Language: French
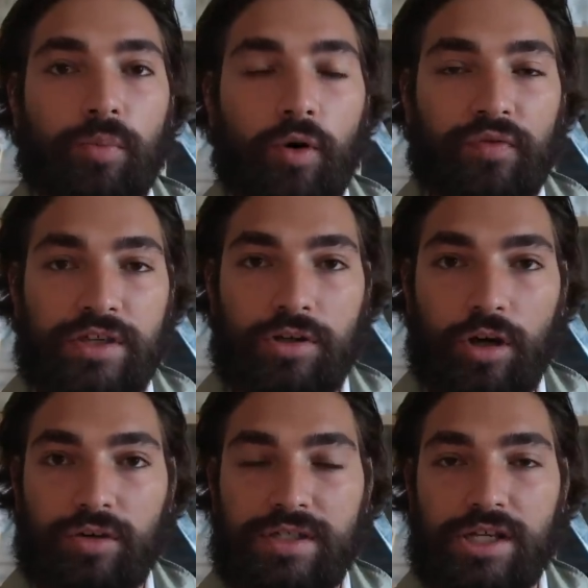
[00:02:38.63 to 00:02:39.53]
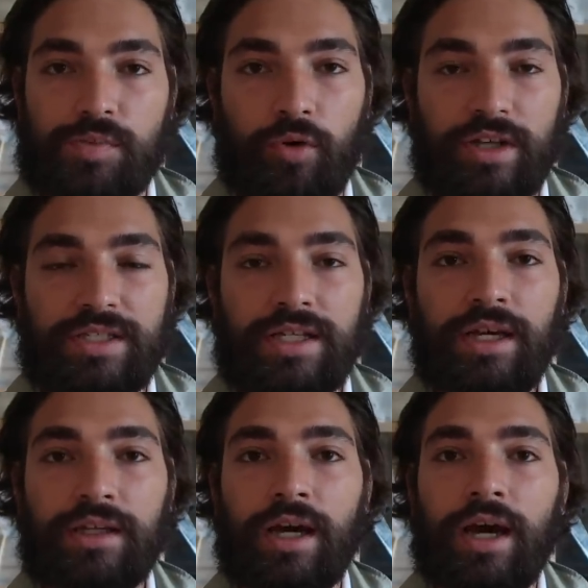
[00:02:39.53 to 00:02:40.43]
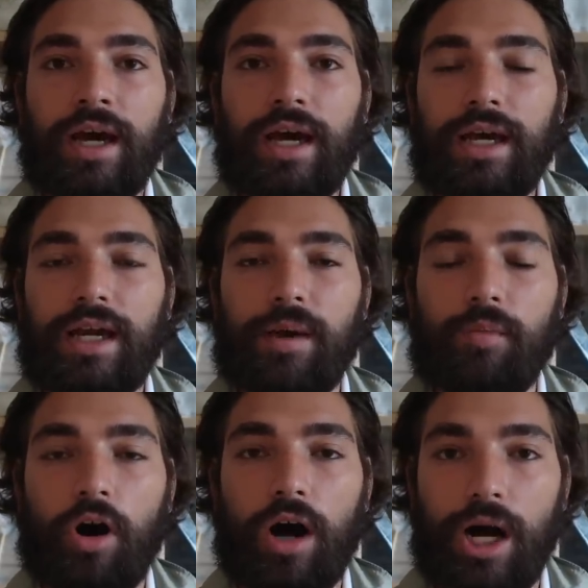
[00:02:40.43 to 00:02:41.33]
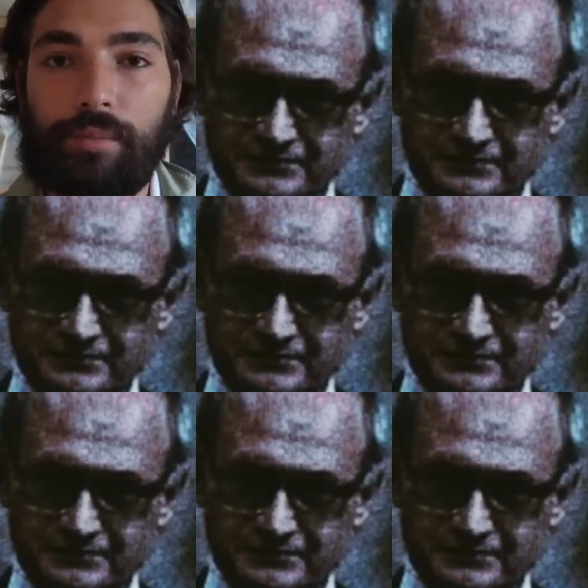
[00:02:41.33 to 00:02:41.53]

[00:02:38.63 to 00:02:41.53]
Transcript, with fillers: professeur de sciences politiques et il est mort en